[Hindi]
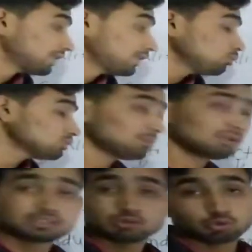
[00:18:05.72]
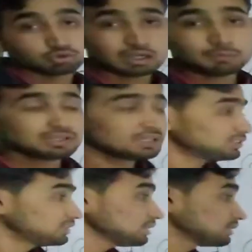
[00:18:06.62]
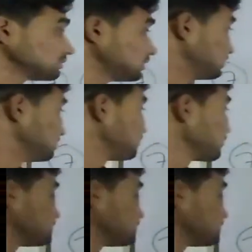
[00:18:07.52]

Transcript: नहीं होता बल्कि होता भी है ठीक चलिए